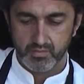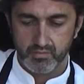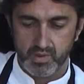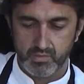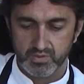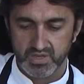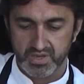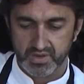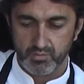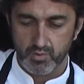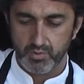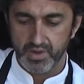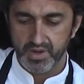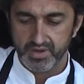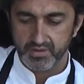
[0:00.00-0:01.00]
Vamos a
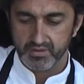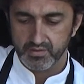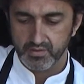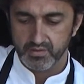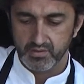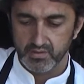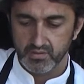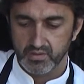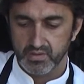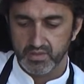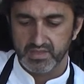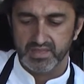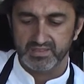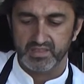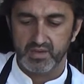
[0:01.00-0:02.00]
remover.
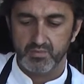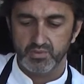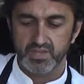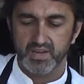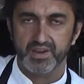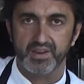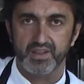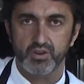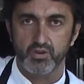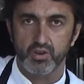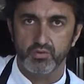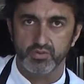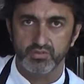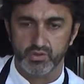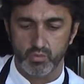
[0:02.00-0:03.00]
Ya tenemos el relleno
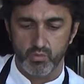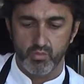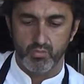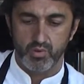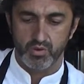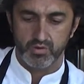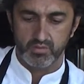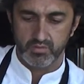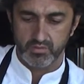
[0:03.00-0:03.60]
de nuestro bombón.